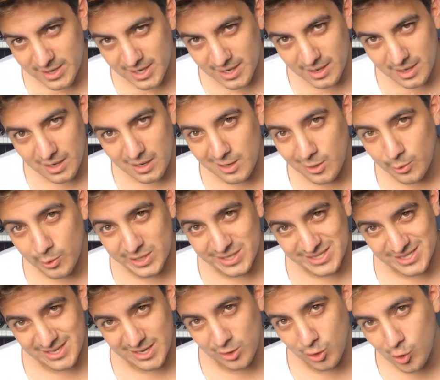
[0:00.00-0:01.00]
Mañana les voy a
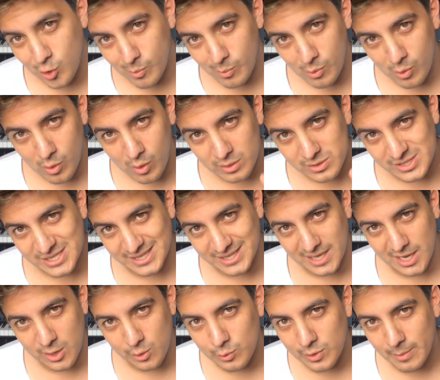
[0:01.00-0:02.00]
enseñar cómo
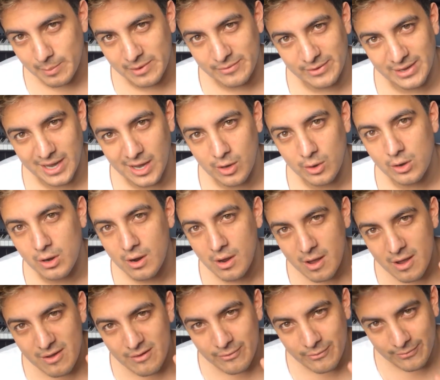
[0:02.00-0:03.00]
setear un amplificador
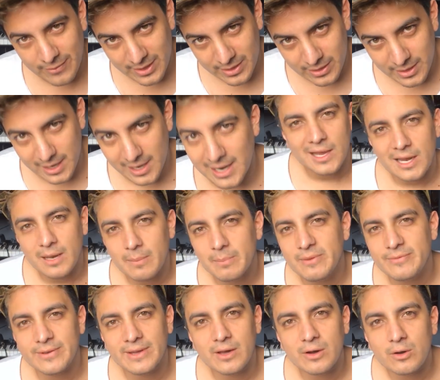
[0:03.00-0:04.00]
Fender. El
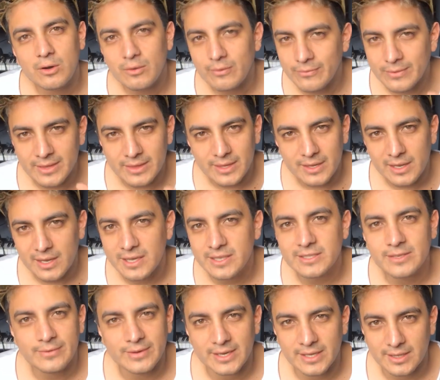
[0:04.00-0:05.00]
amplificador Fender es
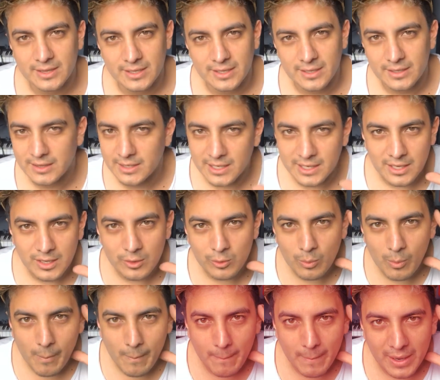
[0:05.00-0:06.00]
diferente. Tiene
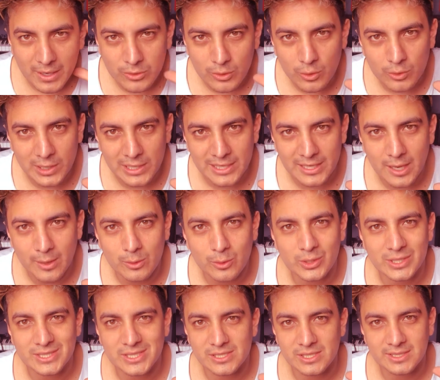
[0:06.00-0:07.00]
un pacto con el diablo.
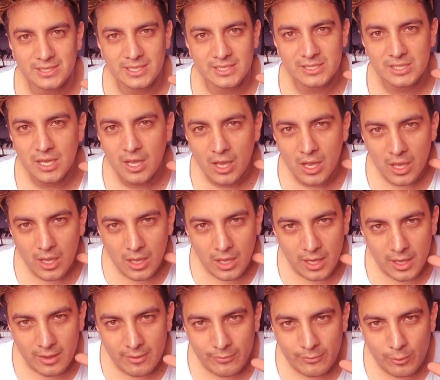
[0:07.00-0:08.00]
Necesitas
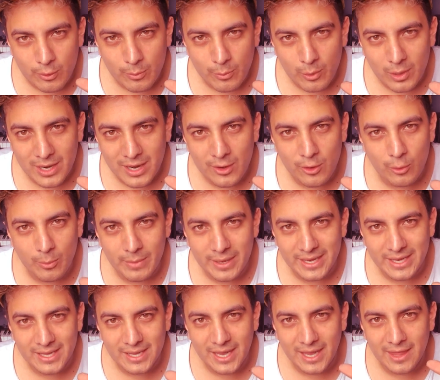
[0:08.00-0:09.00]
eh, fórmulas
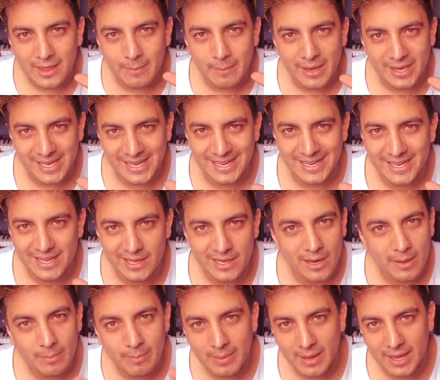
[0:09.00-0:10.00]
numéricas de magia
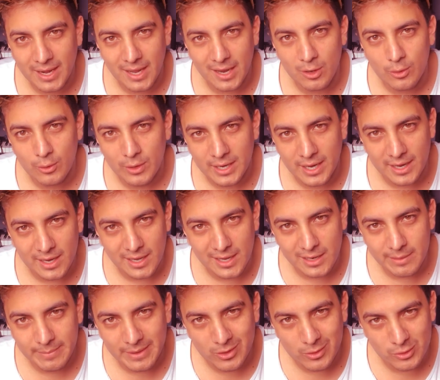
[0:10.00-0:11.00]
negra para lograr
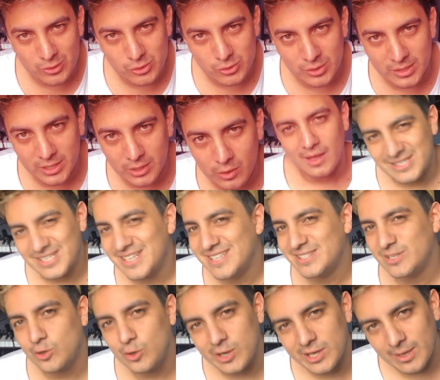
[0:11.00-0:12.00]
el mejor sonido. Así que
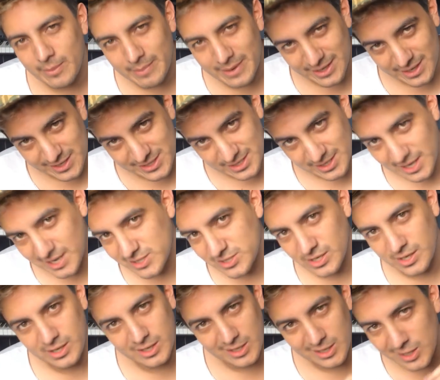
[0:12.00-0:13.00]
si no quieren perderse
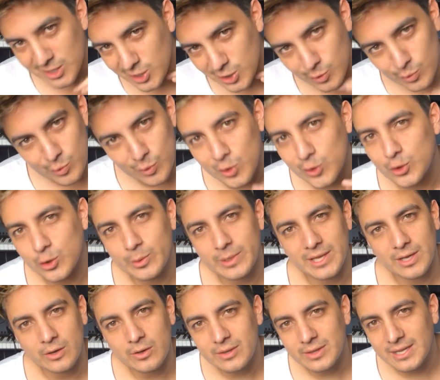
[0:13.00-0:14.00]
ese ni ningún otro
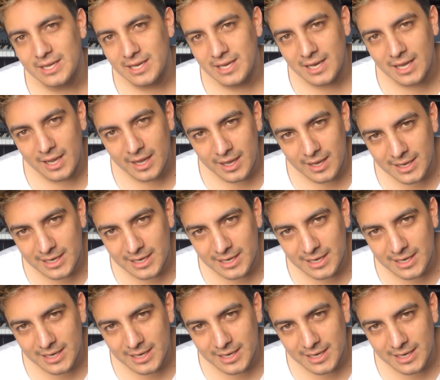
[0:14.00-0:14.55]
video, denle